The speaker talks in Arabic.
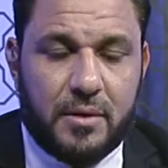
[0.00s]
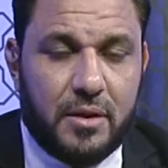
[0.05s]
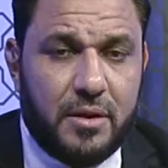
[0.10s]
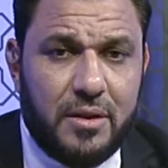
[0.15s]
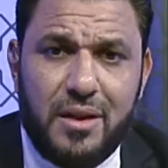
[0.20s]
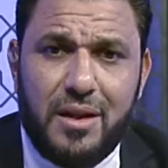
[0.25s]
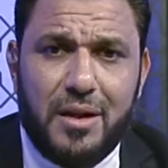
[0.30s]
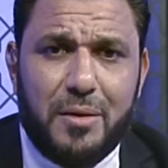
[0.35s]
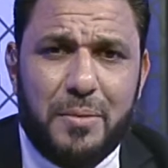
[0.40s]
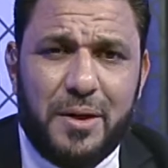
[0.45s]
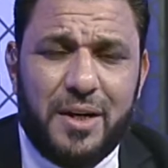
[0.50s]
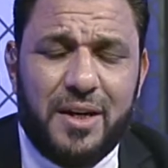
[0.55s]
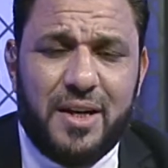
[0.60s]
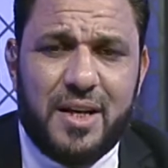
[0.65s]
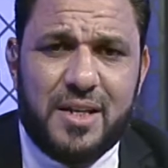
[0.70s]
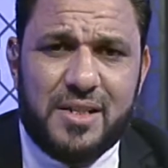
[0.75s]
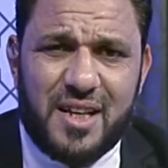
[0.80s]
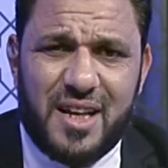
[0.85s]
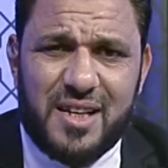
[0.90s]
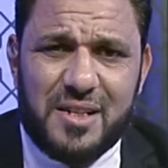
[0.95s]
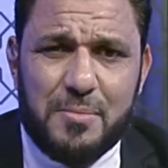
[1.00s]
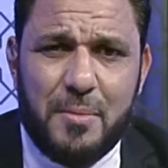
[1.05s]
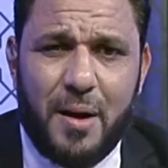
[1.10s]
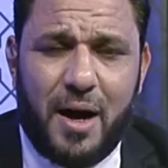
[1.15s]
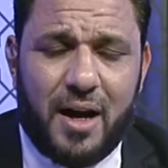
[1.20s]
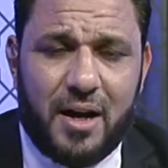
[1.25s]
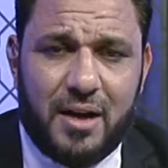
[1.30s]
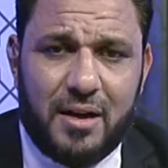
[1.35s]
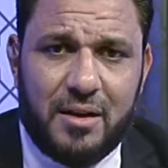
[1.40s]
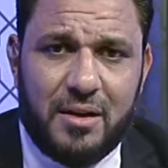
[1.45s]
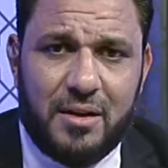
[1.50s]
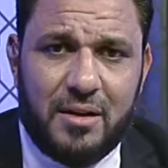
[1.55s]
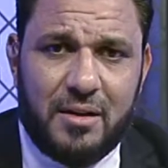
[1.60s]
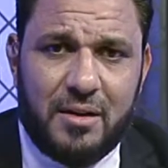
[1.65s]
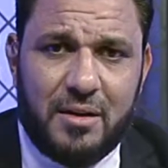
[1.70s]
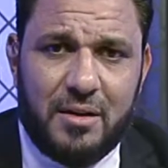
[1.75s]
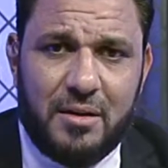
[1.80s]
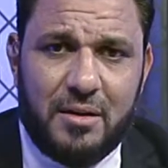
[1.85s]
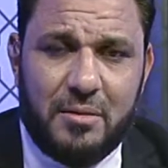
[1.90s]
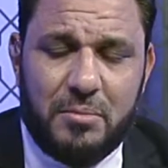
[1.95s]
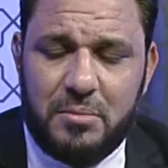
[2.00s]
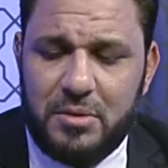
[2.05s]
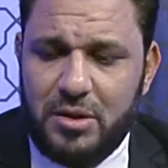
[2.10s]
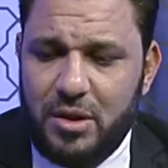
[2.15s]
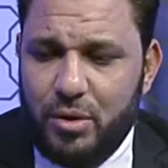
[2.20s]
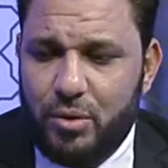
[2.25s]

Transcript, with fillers: كثير من الناس اسمعها من